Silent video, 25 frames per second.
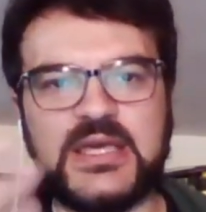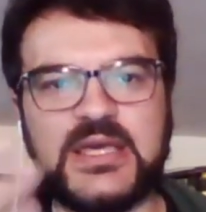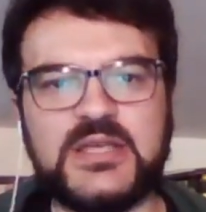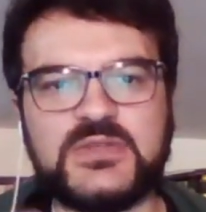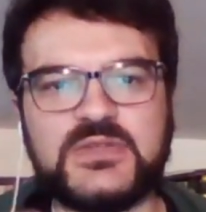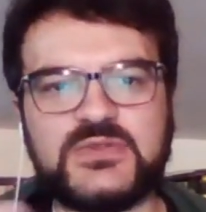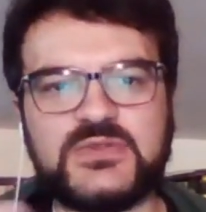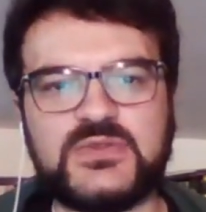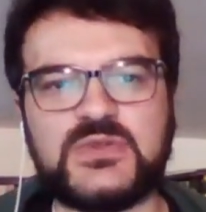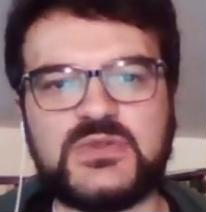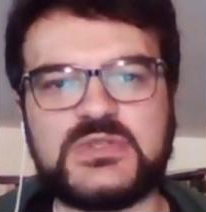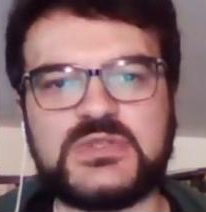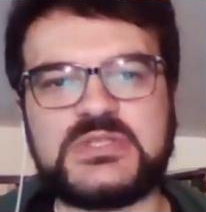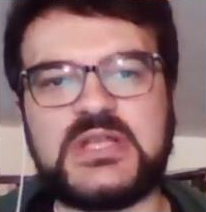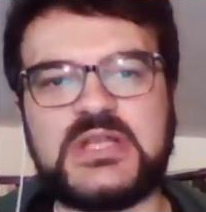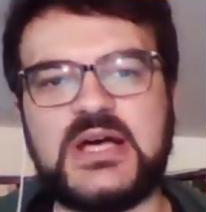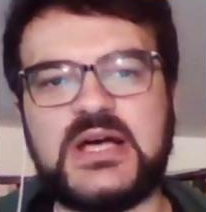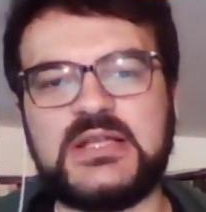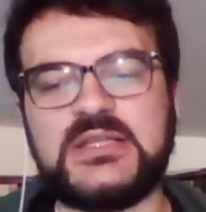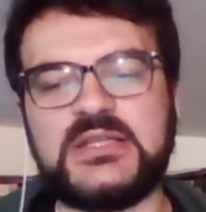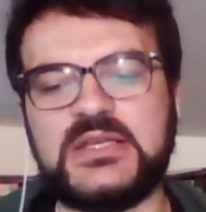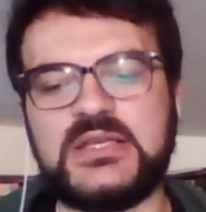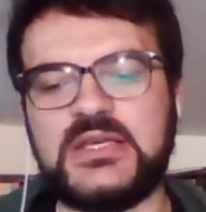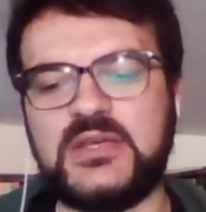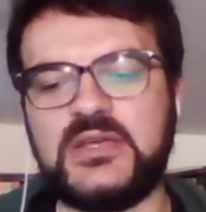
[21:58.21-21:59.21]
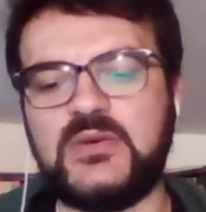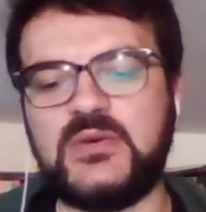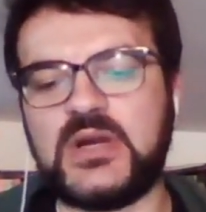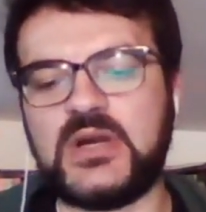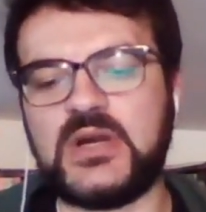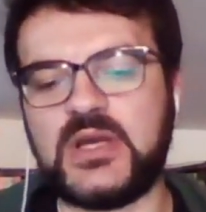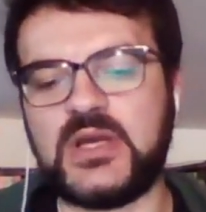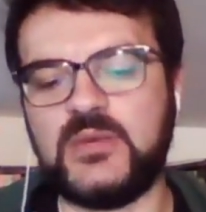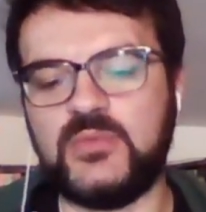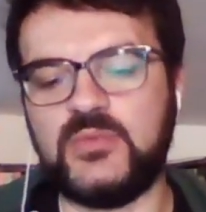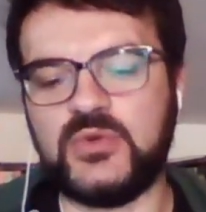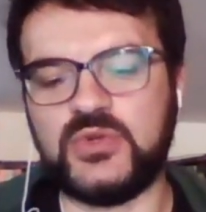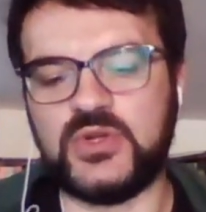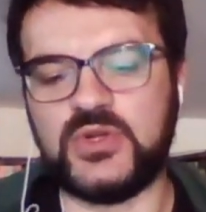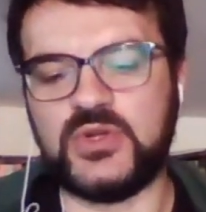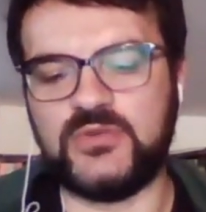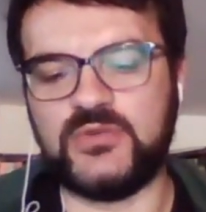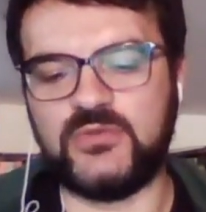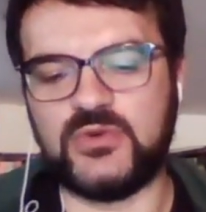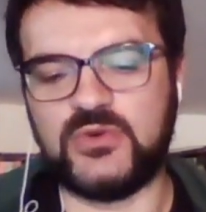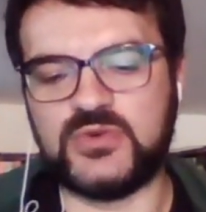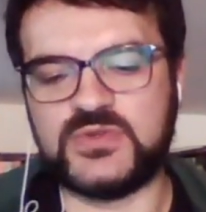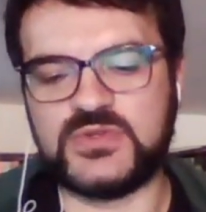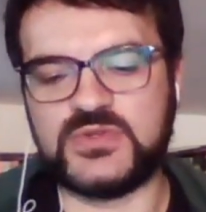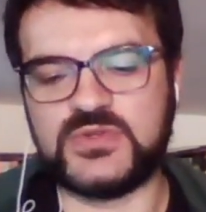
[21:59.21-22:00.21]
sono state in qualche modo
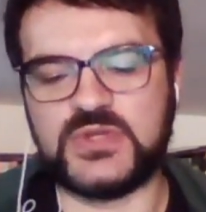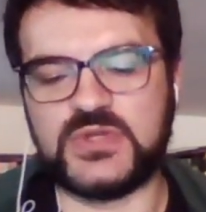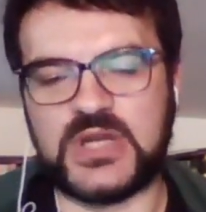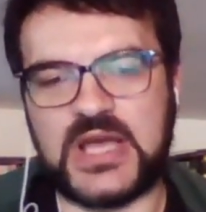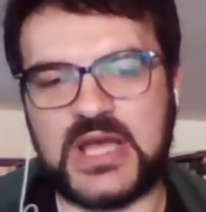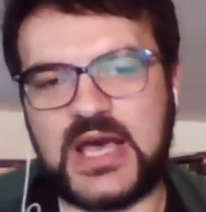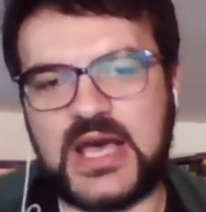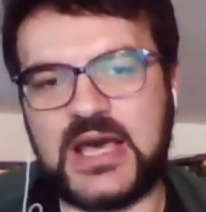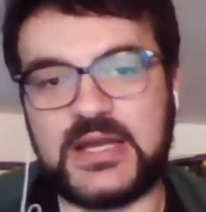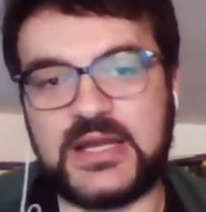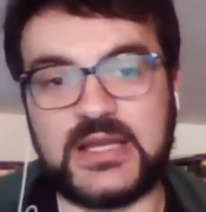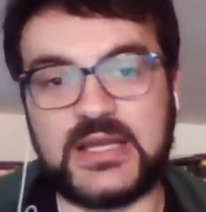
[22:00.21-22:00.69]
rivoluzionarie,